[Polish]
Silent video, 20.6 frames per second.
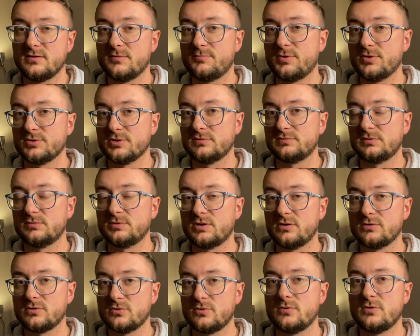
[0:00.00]
po nowym
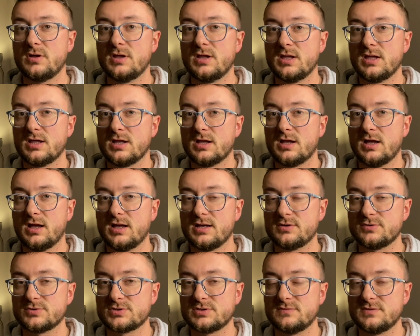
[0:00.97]
roku,
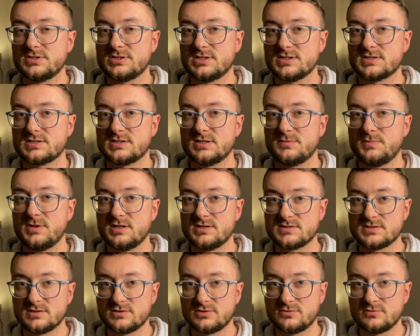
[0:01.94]
a oczywiście z tych
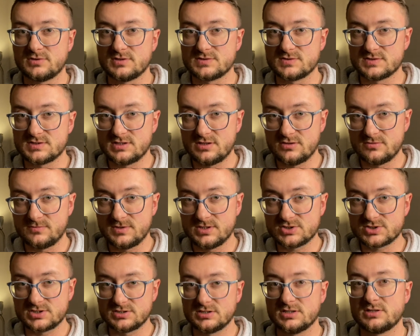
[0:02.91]
pieniędzy, które zostaną
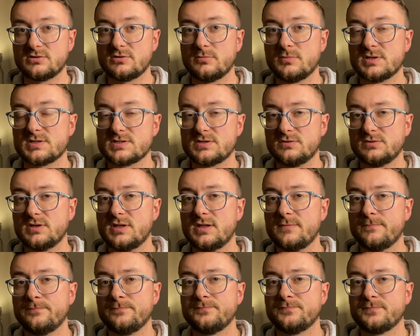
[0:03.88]
jeszcze nagromadzone,
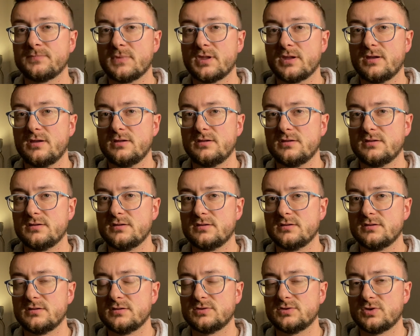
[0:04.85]

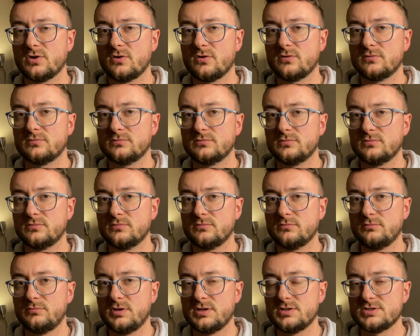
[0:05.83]
to
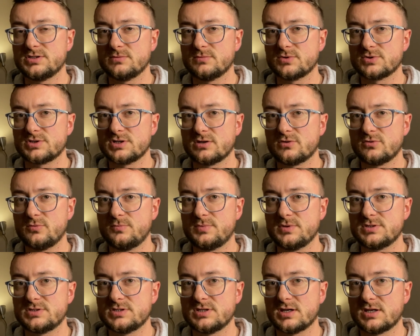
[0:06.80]
będzie można
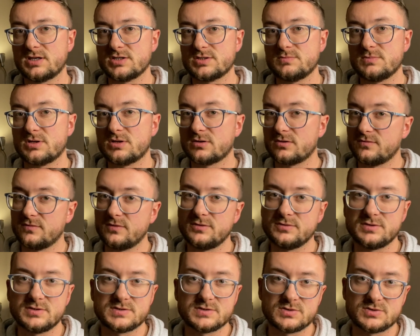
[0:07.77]
kupić jakieś
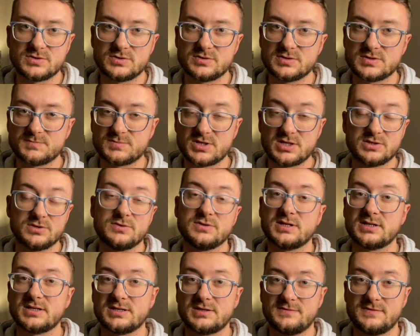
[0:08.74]
mikrofony, coś, sprzęt do
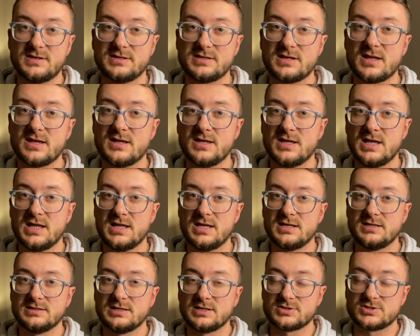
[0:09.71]
nagrywania.
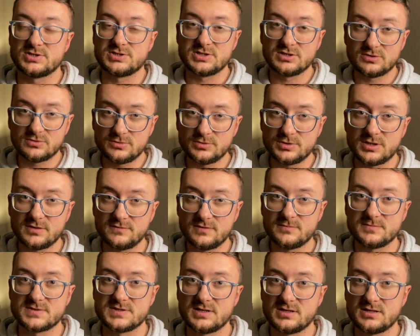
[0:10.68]
Także dziękuję
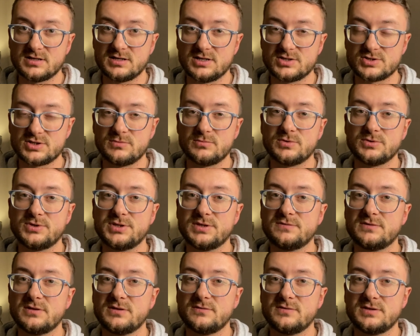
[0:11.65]
Wam za każdą
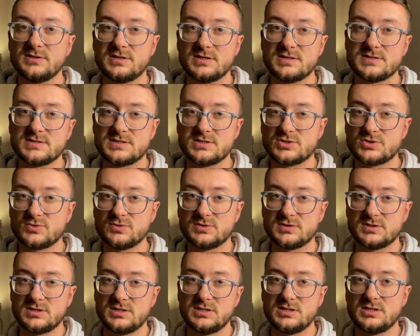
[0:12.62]
modlitwę w intencji
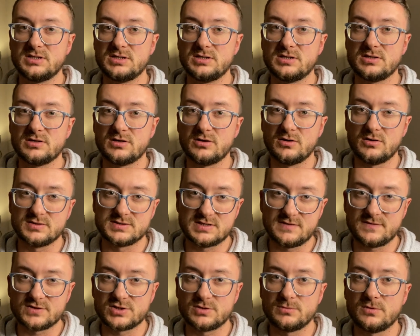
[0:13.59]
zrzutki i za
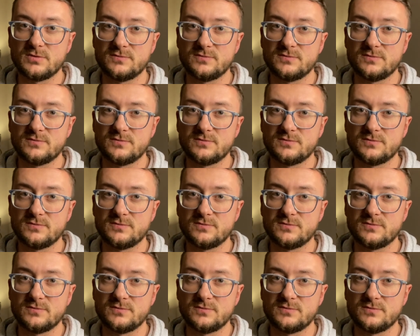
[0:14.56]
Waszą